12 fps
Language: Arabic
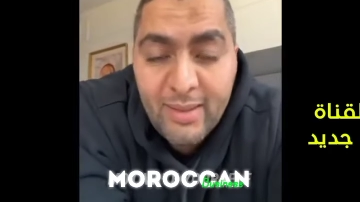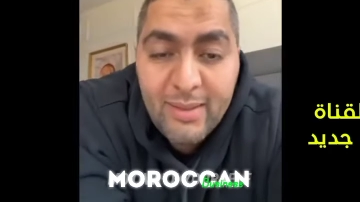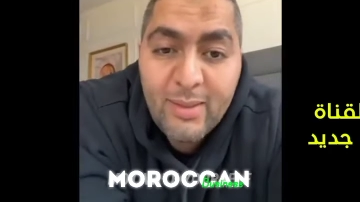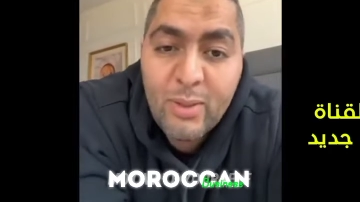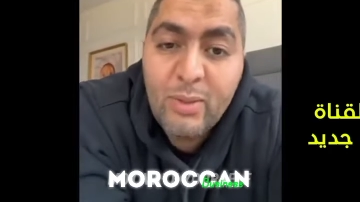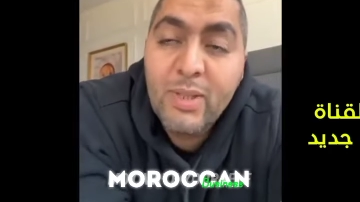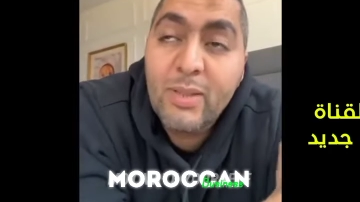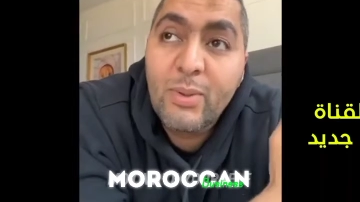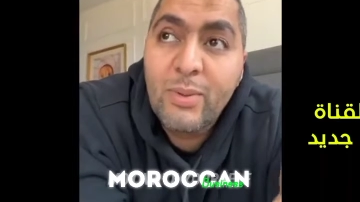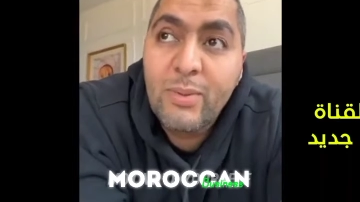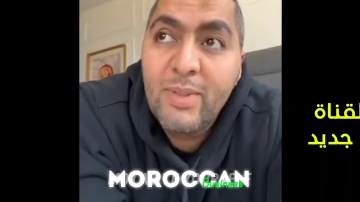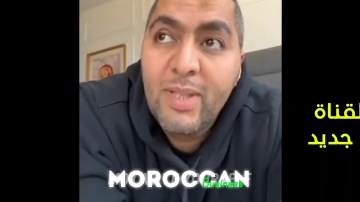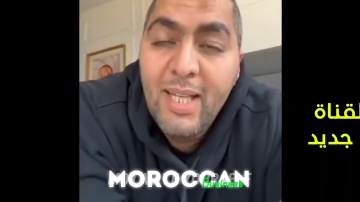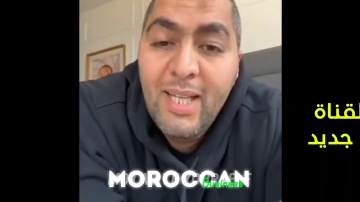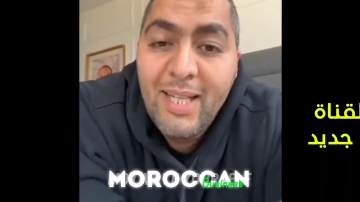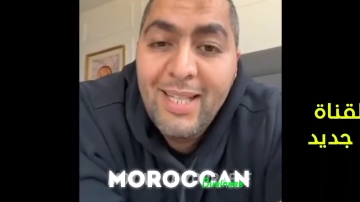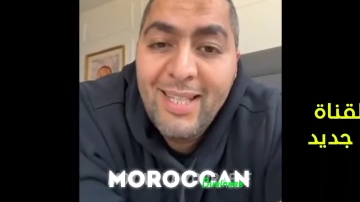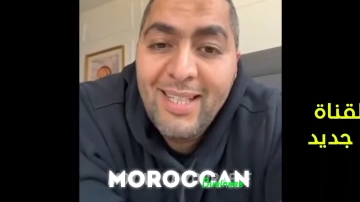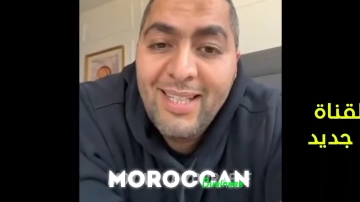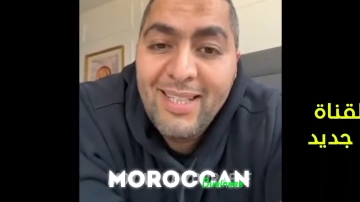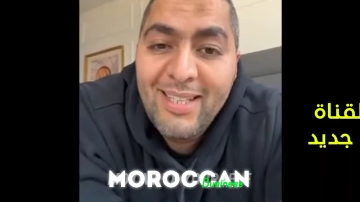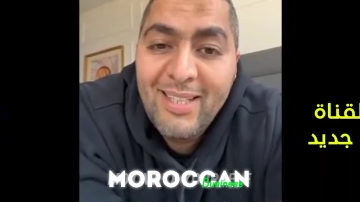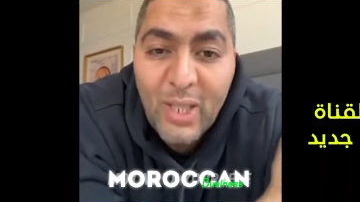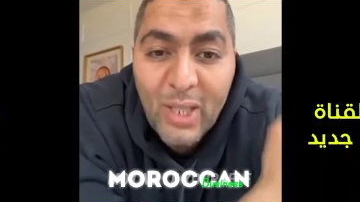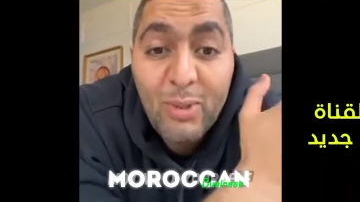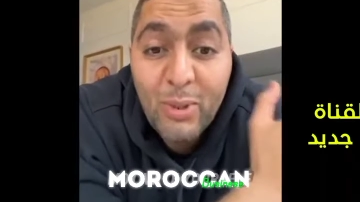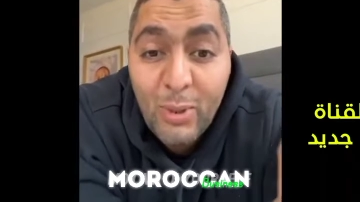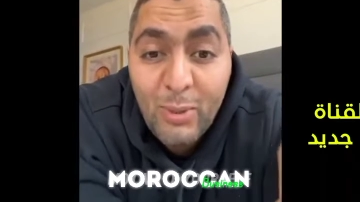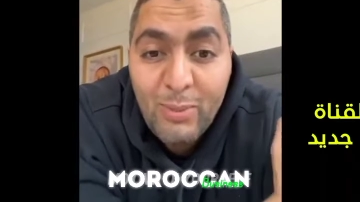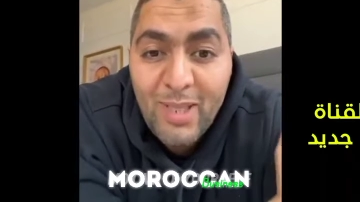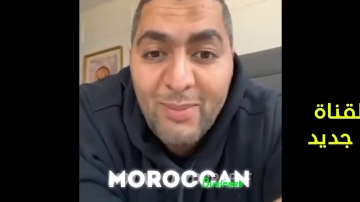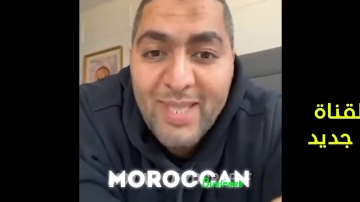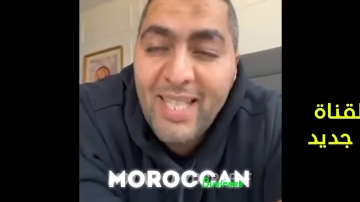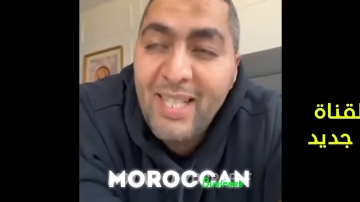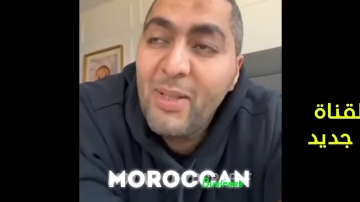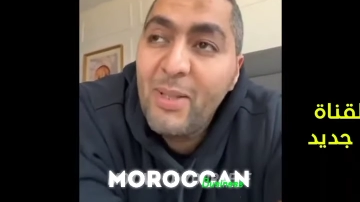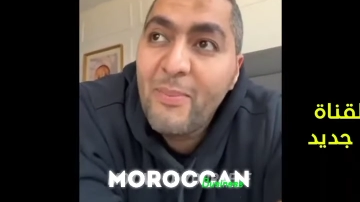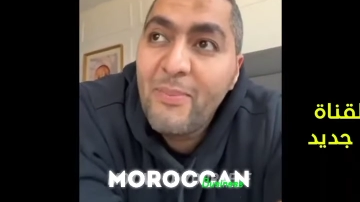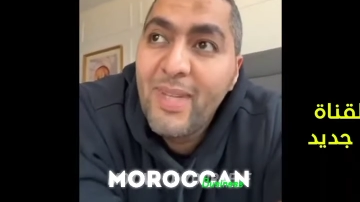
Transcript: خصوصا ملي كتكون راكب شي طوموبيله مزيانه